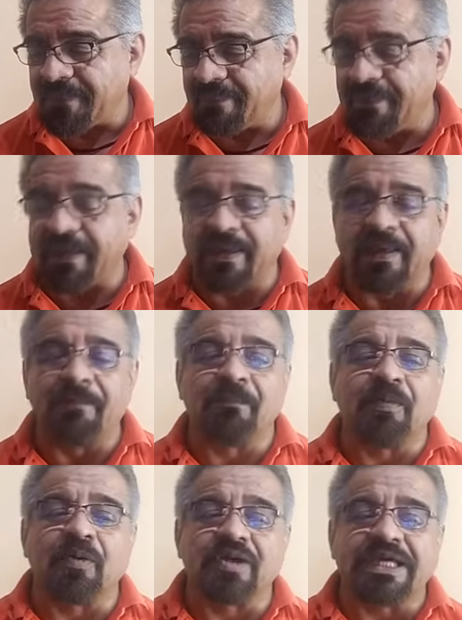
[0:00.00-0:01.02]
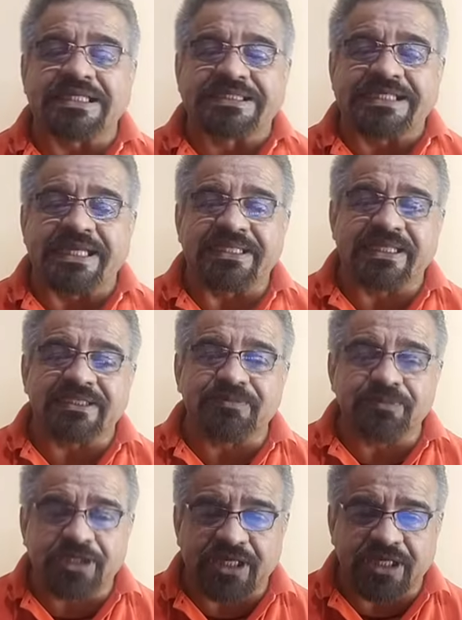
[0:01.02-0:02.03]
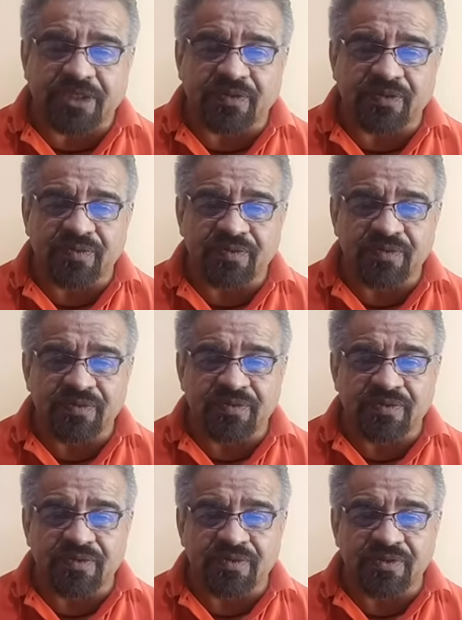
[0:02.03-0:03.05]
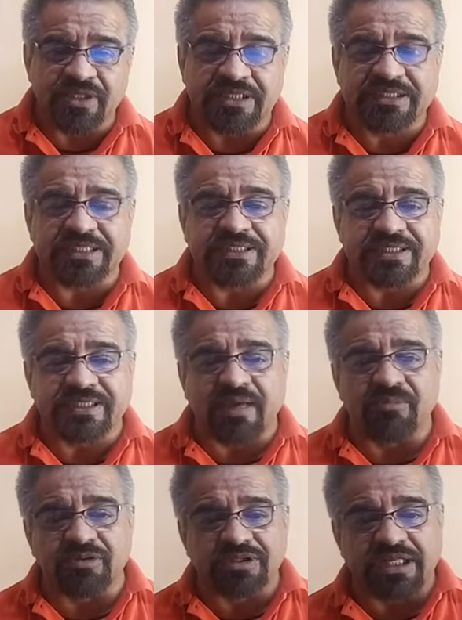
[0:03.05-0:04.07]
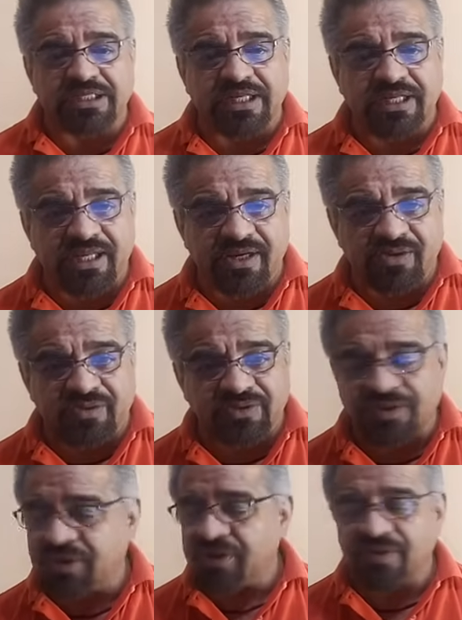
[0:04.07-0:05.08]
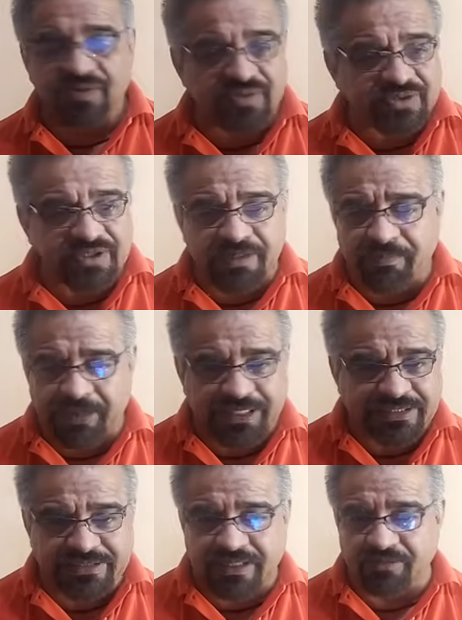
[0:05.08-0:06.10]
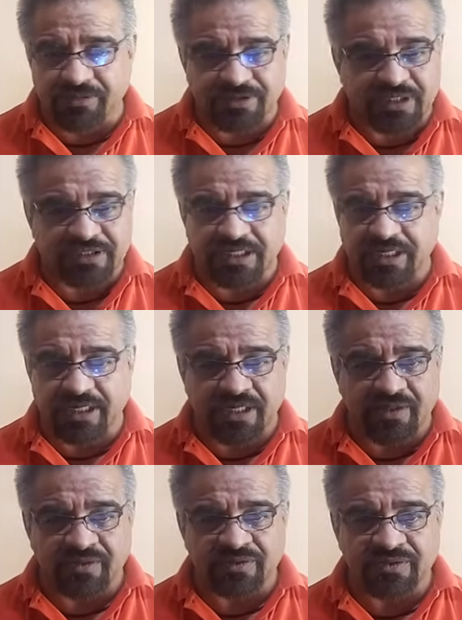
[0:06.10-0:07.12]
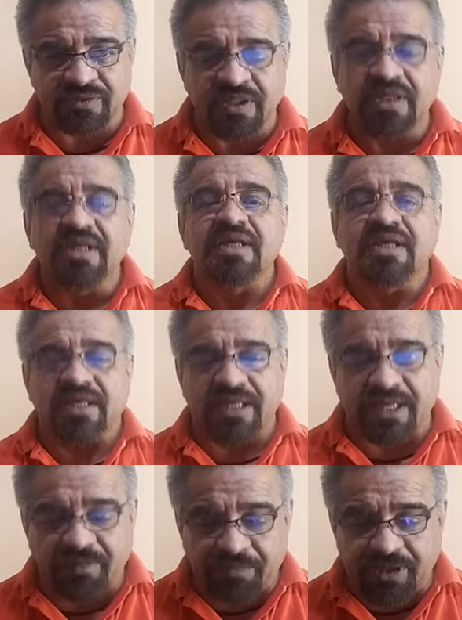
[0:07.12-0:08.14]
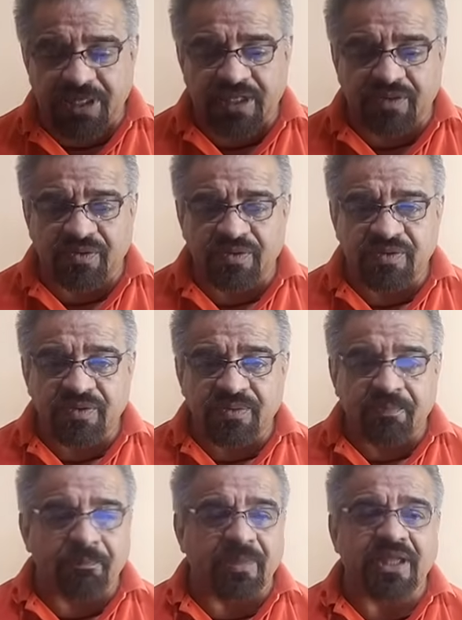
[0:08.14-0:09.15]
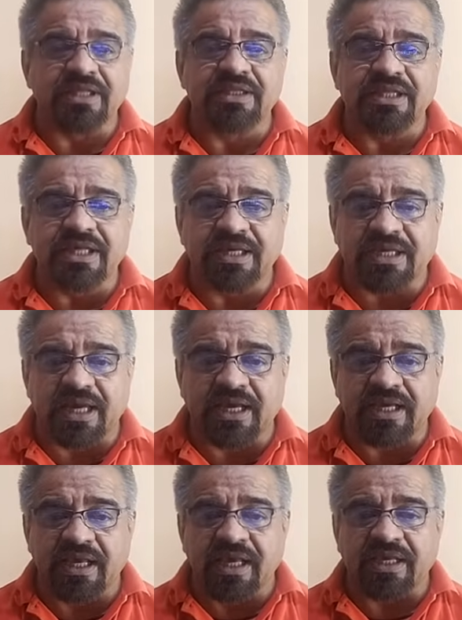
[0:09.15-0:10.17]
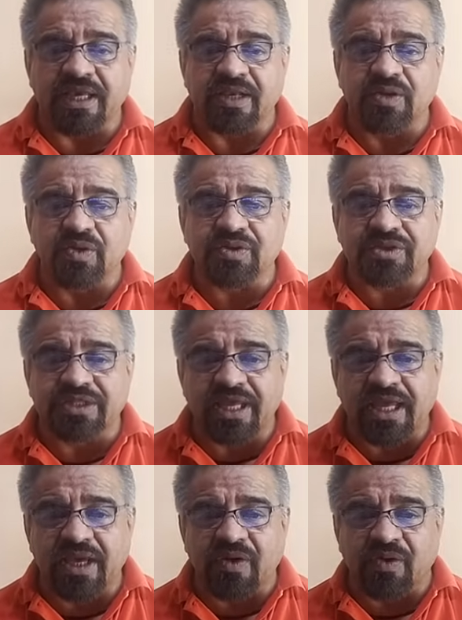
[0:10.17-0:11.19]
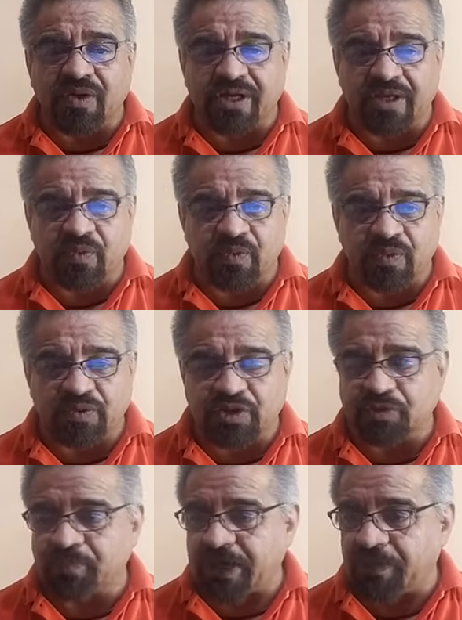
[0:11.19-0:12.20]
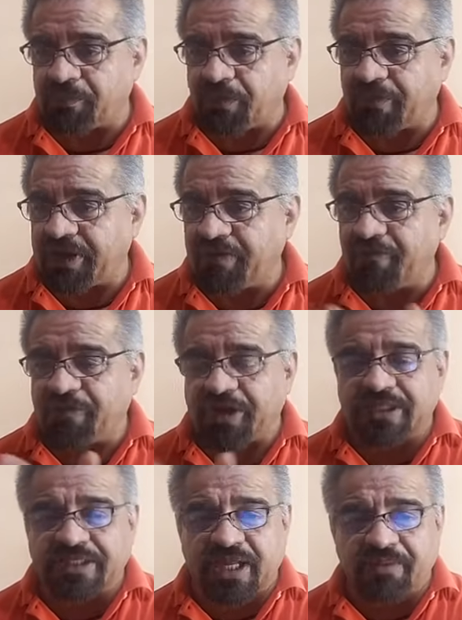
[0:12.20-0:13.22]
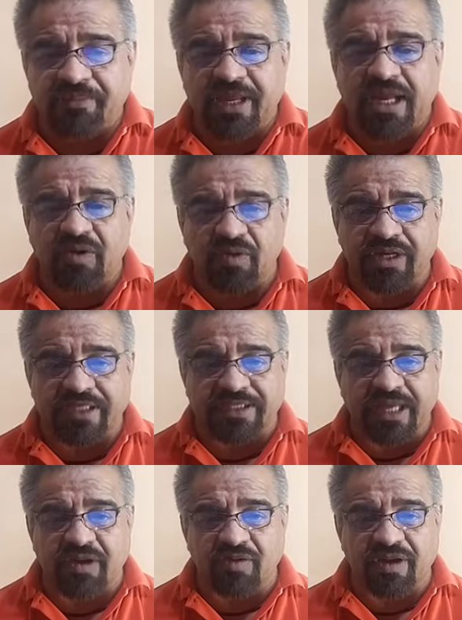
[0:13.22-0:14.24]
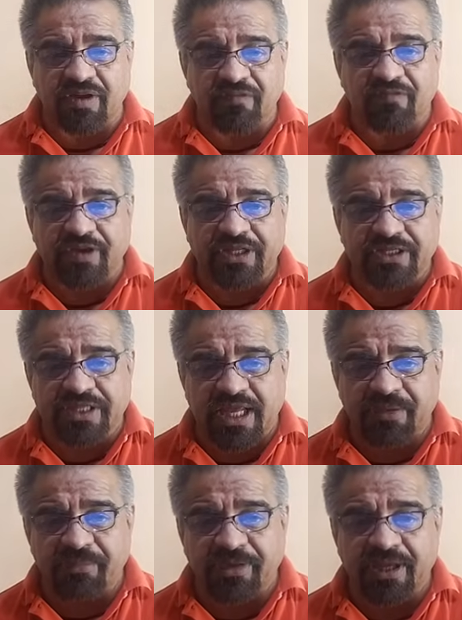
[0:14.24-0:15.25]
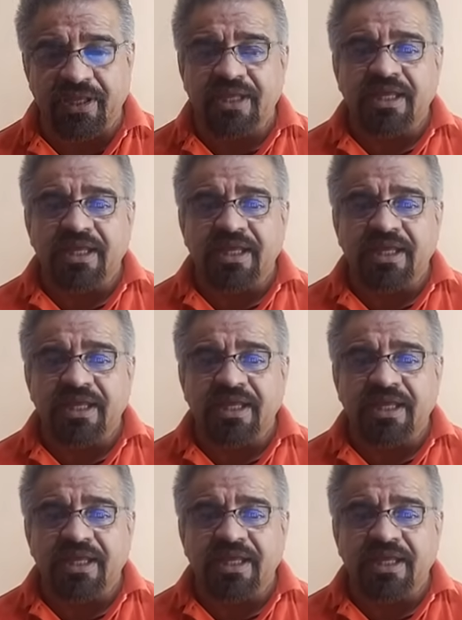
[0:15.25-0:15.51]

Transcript: de que porque sientes miedo necesitamos detenernos? No siempre necesitamos detenernos. El miedo me indica que no tengo recursos para poder enfrentarme a lo que tengo que enfrentarme.